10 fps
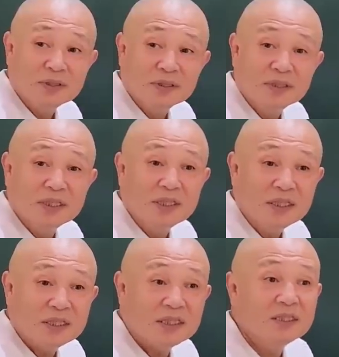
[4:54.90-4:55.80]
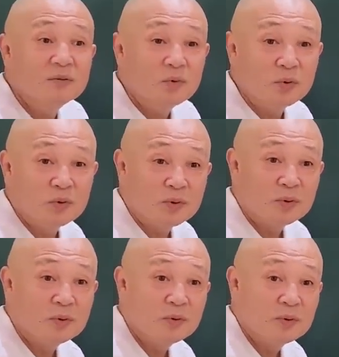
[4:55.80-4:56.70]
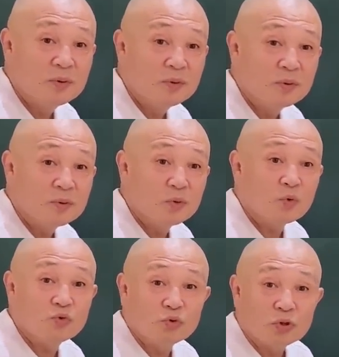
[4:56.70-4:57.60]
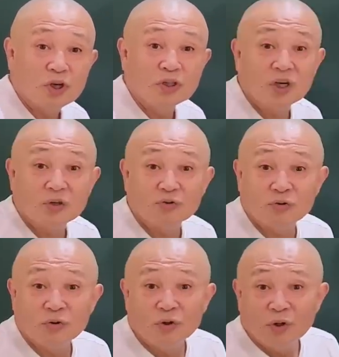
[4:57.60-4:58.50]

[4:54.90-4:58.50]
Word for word: 을이 진을 보는 쪽수, 경쟁수.